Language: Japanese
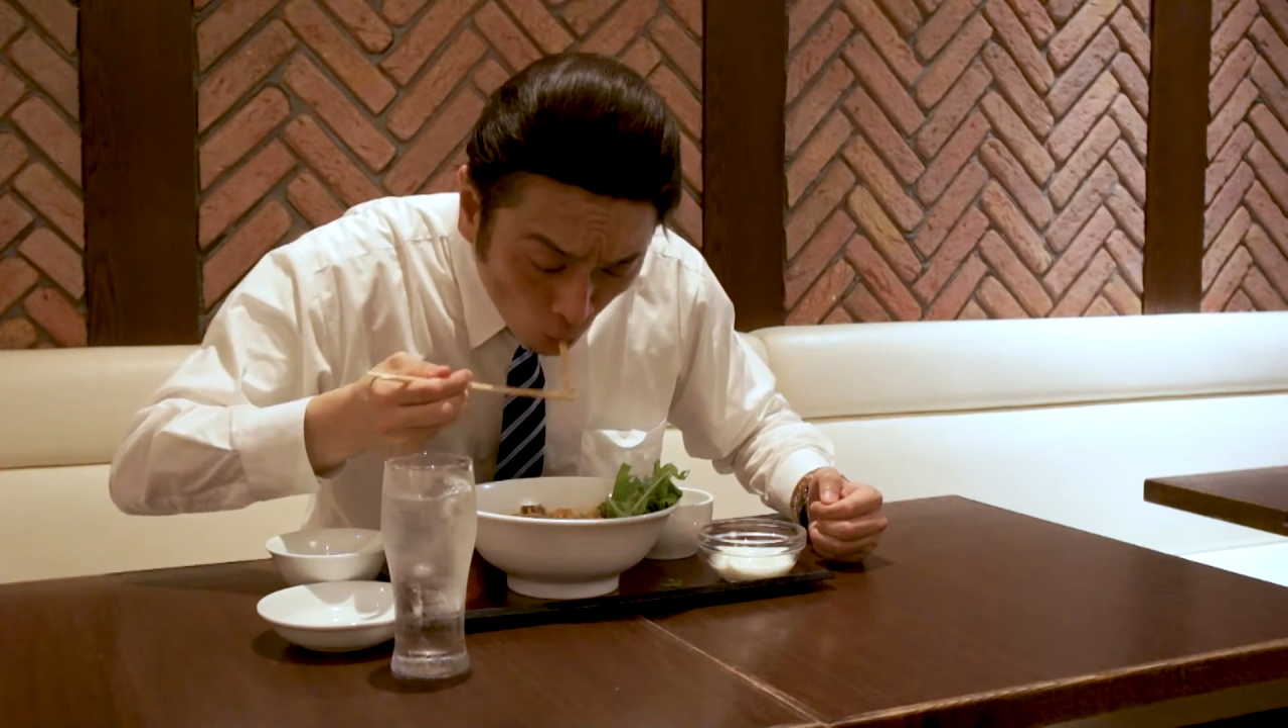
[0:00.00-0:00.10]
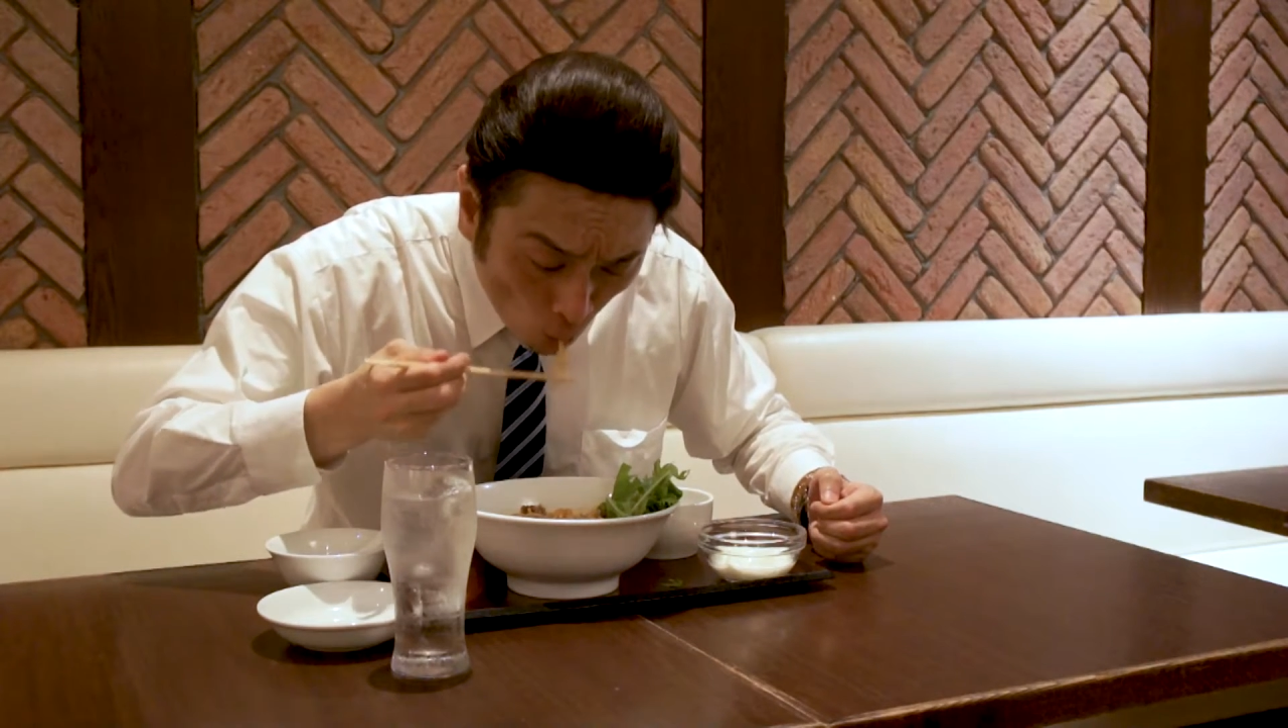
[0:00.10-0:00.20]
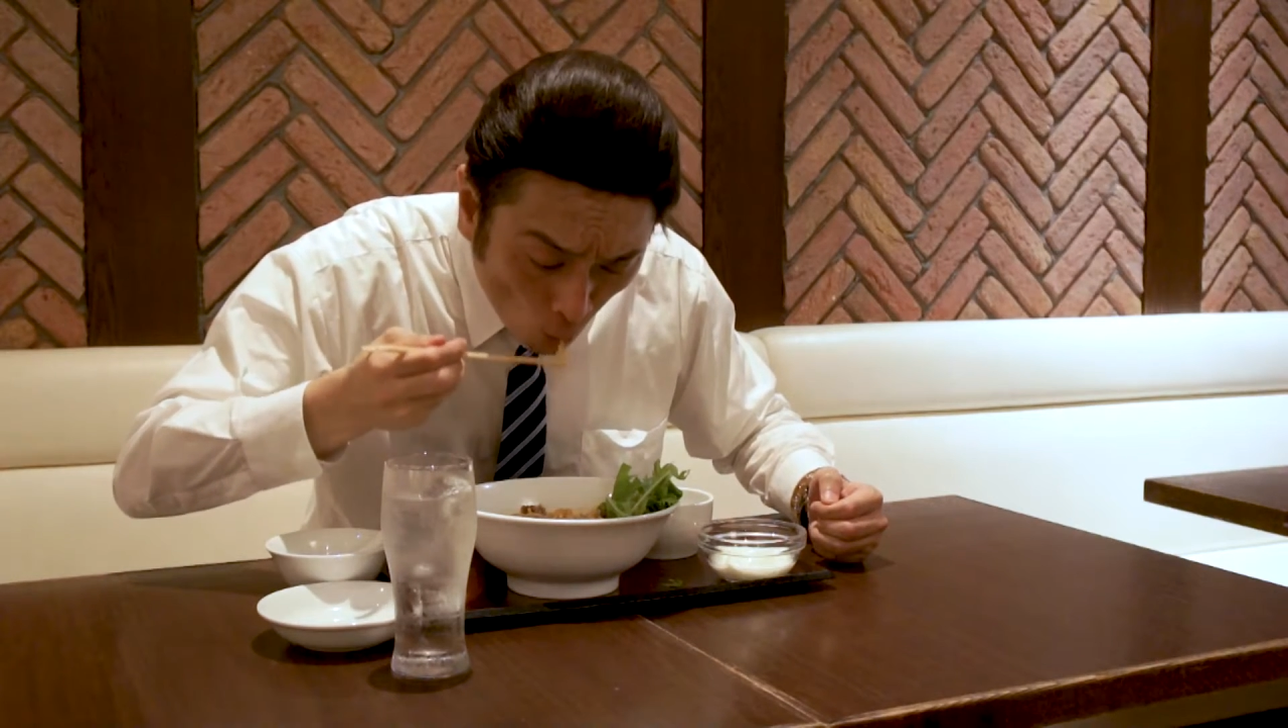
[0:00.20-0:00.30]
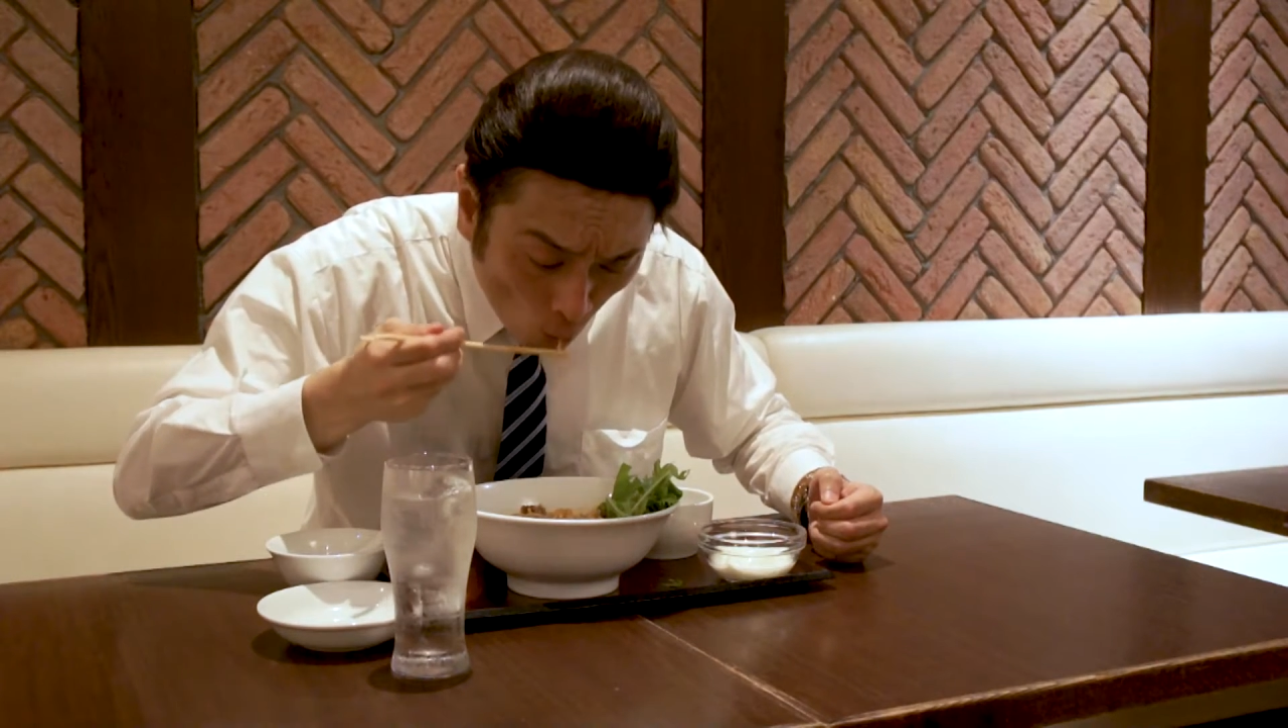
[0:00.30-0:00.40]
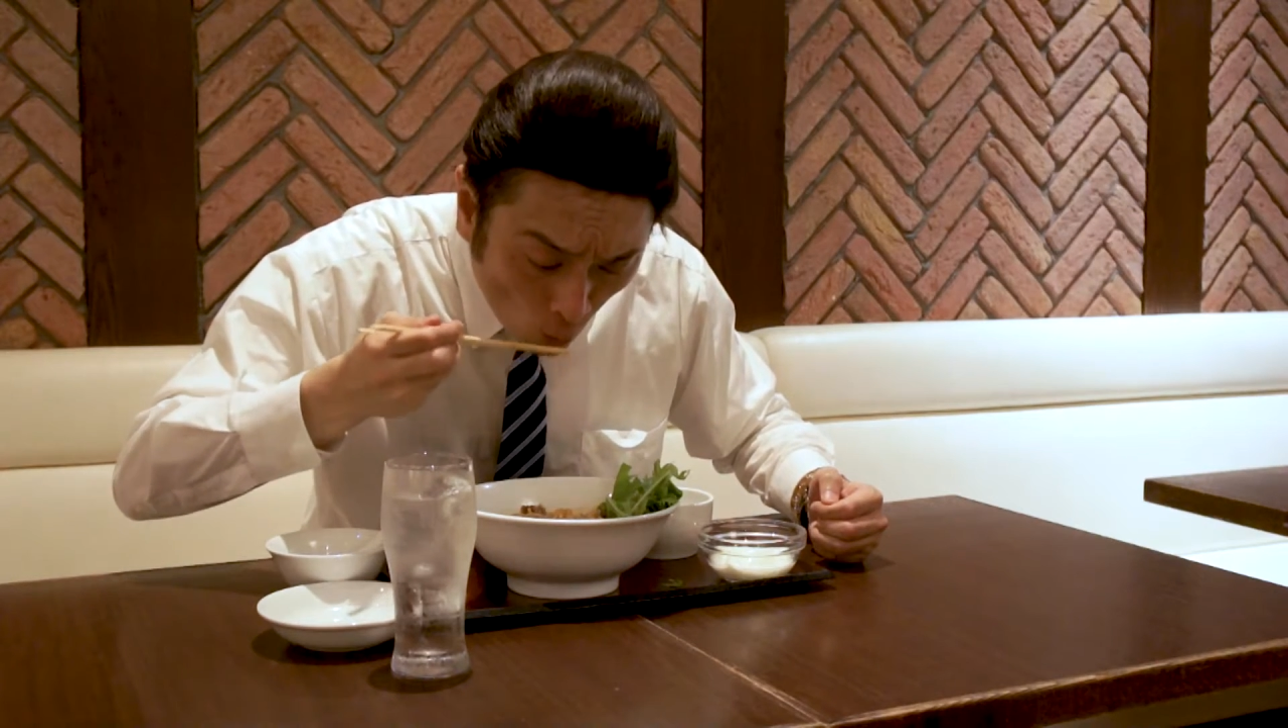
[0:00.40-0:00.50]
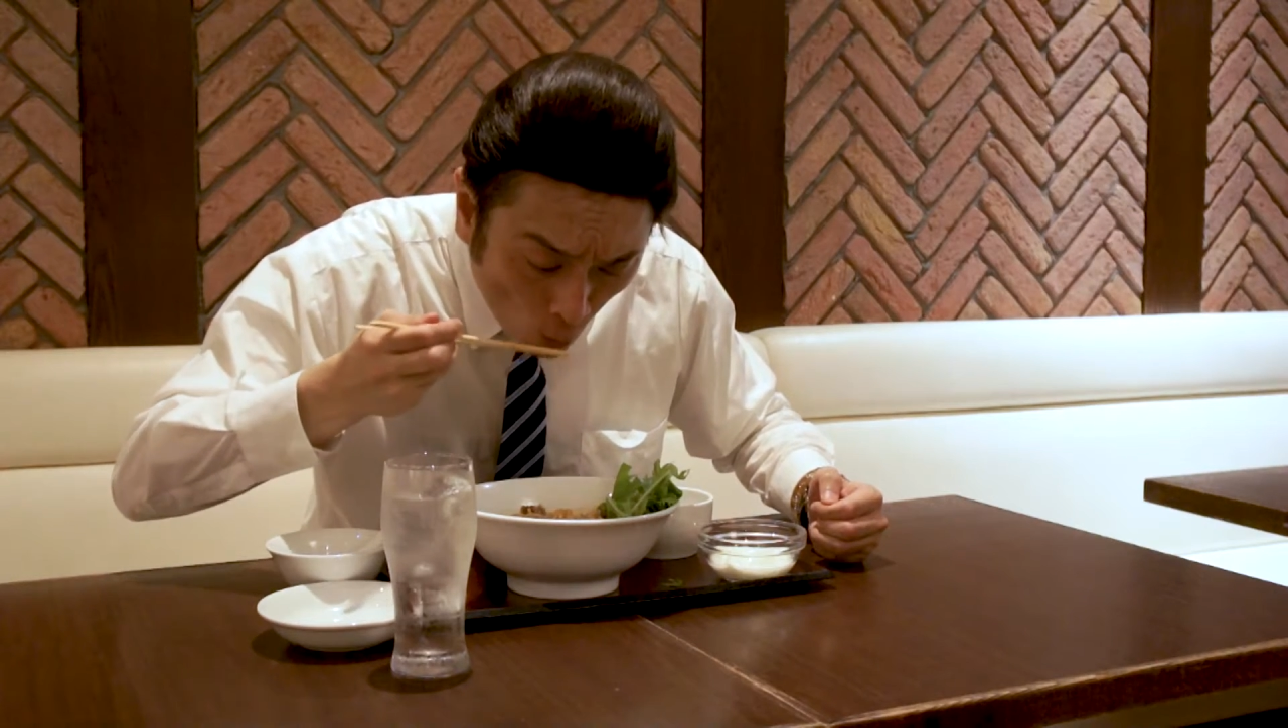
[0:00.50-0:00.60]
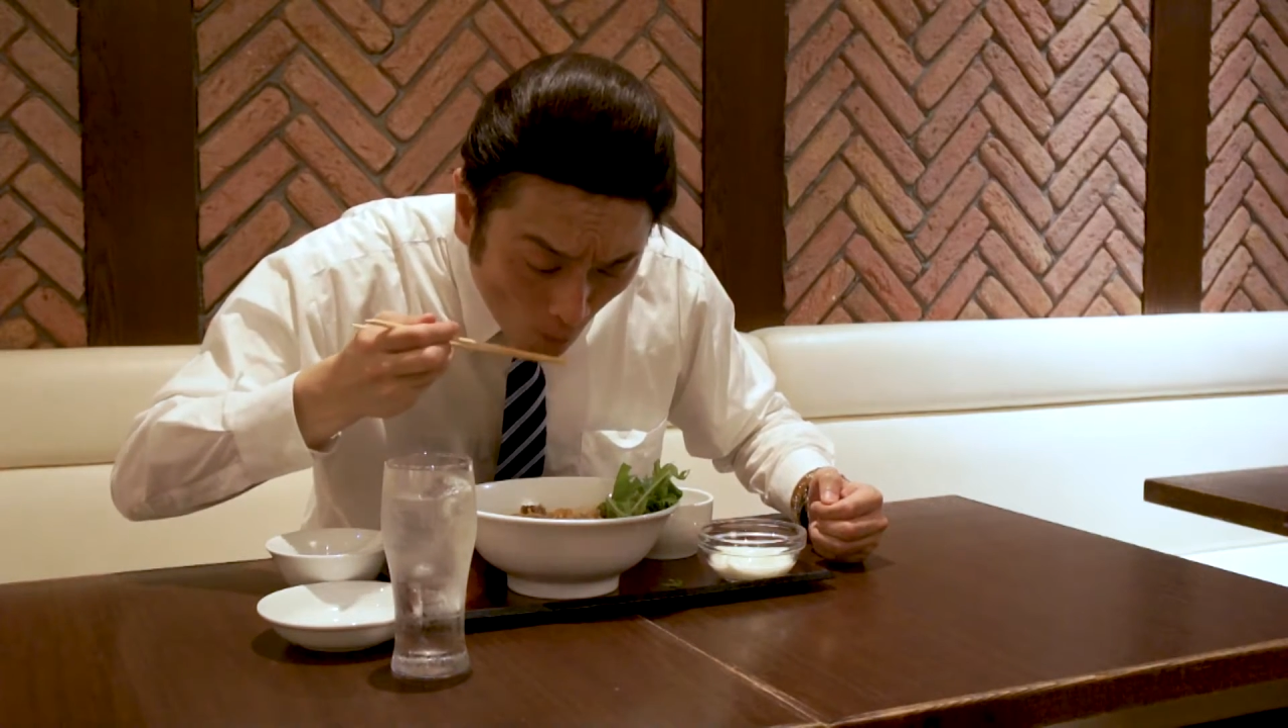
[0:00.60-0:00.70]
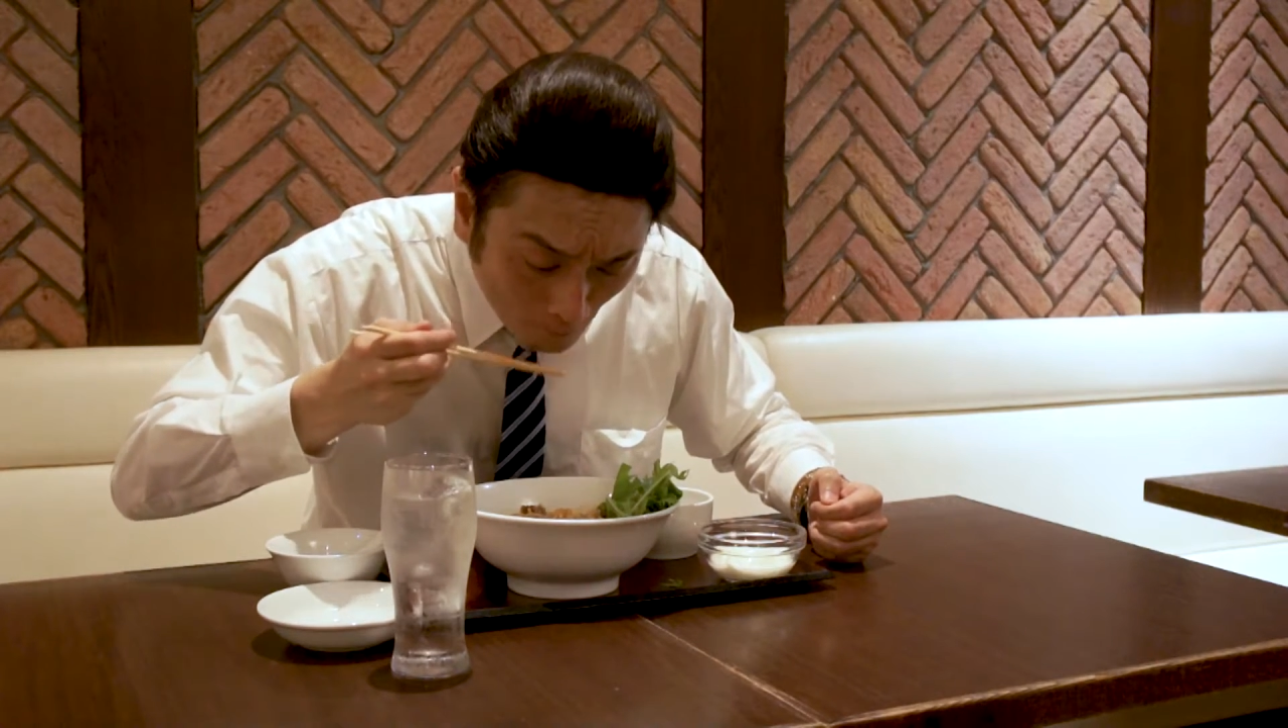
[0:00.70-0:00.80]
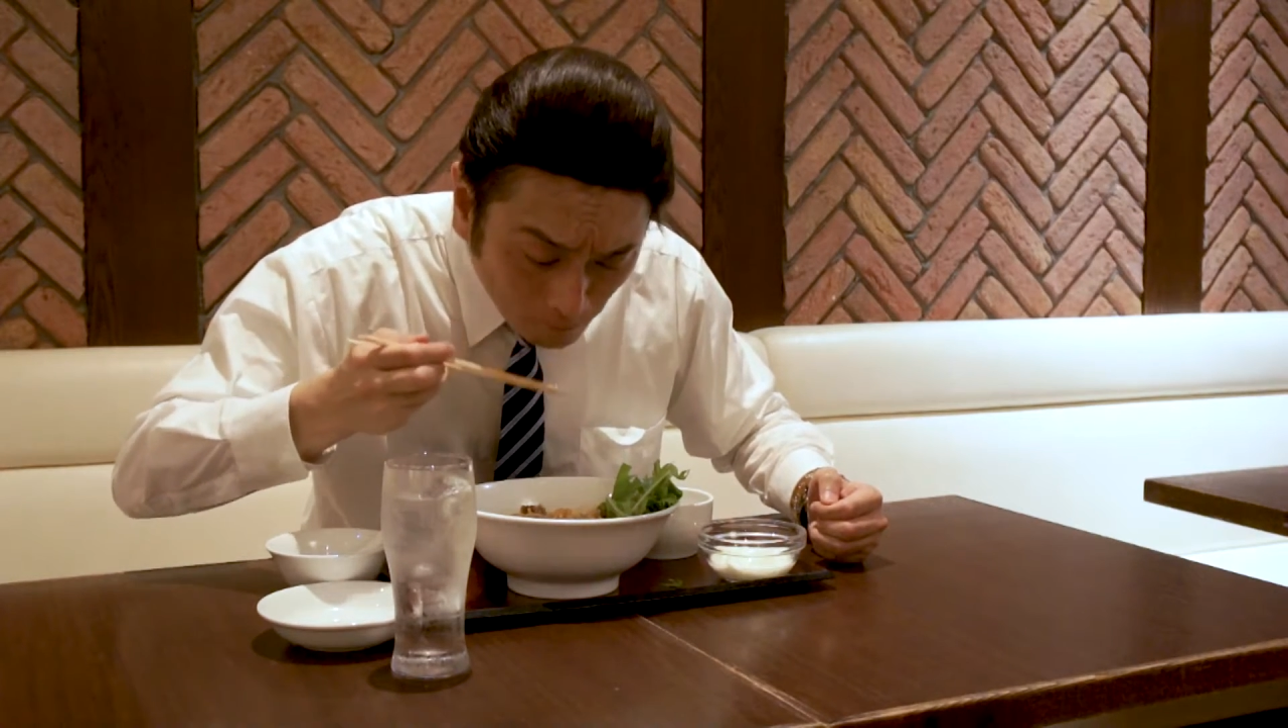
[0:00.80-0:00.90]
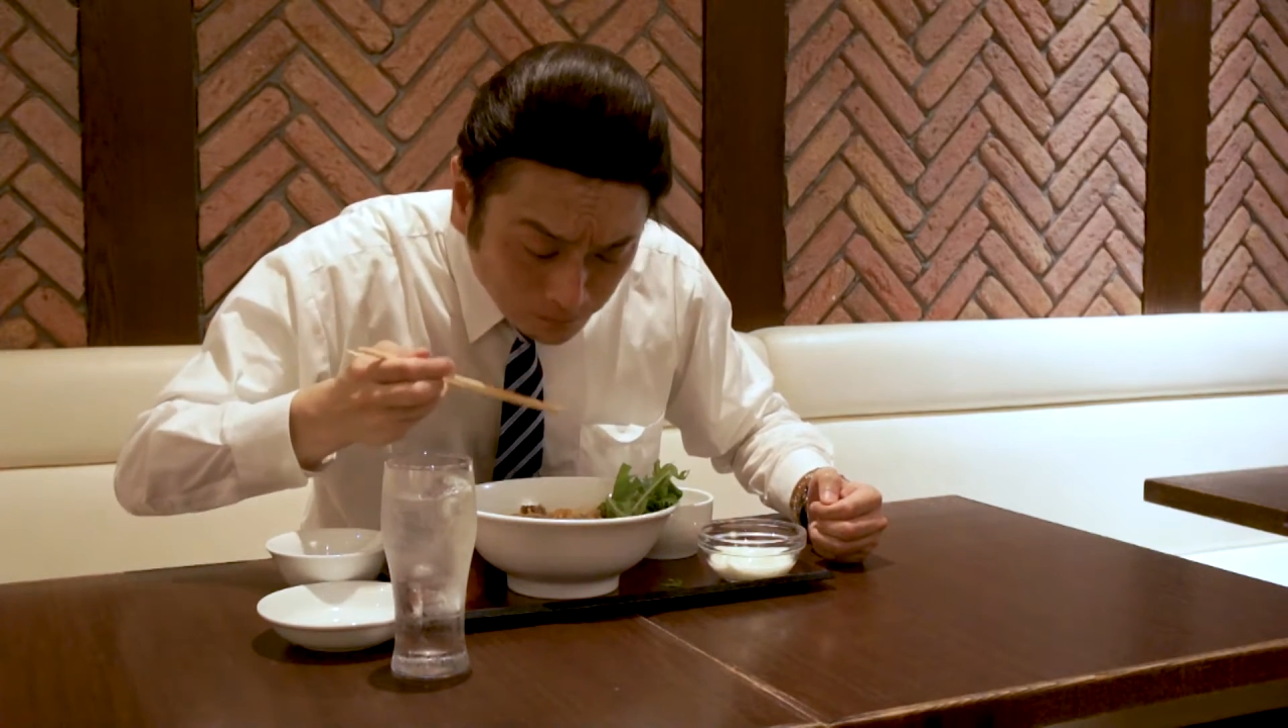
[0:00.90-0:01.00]
麺
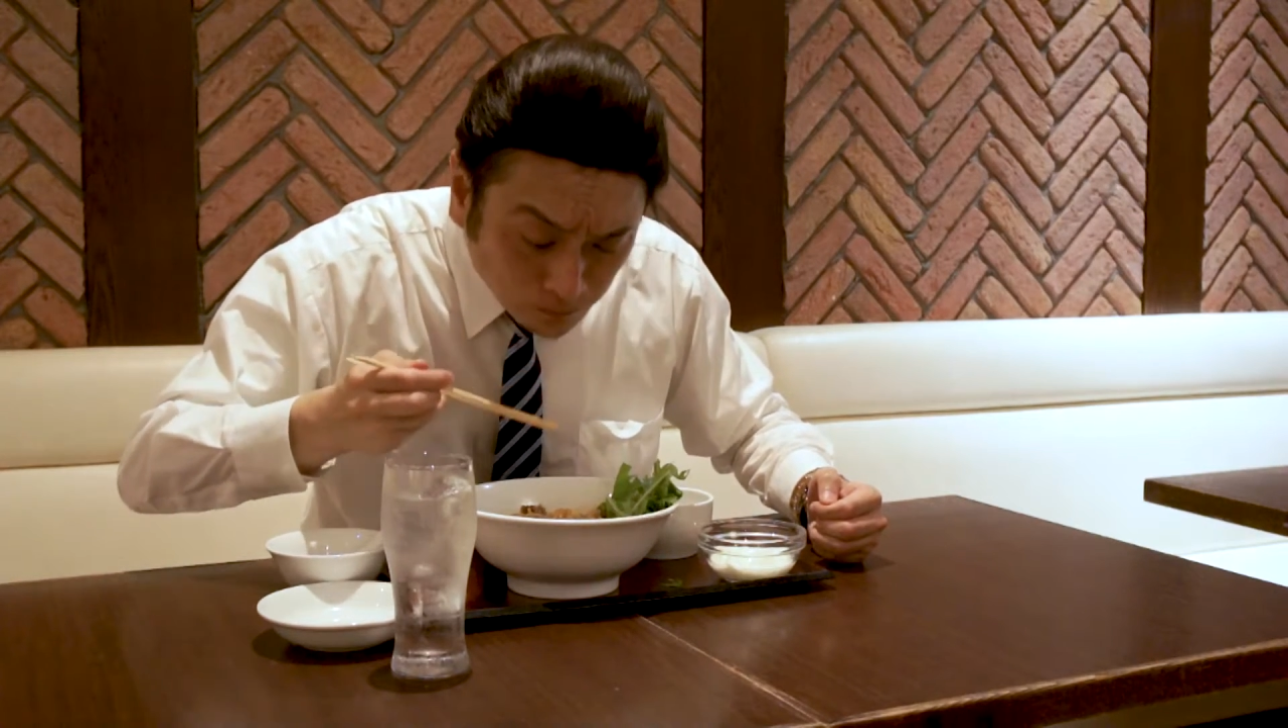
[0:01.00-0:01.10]
が